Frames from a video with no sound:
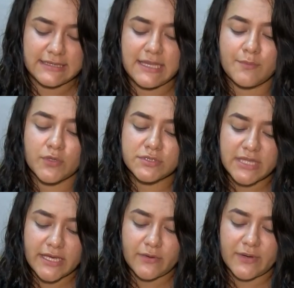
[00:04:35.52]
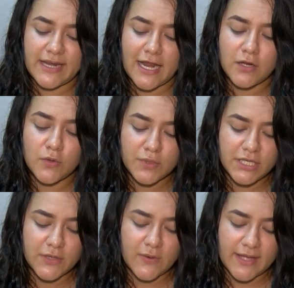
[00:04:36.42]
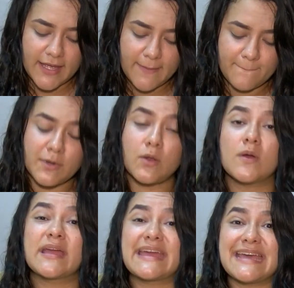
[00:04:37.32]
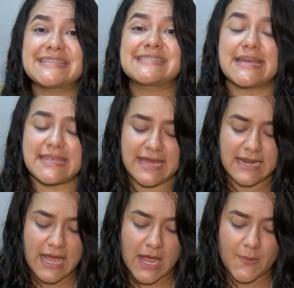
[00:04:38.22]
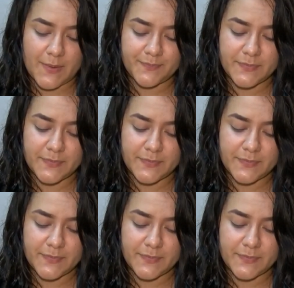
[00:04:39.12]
Timoteo era el único ejemplo que señalaba.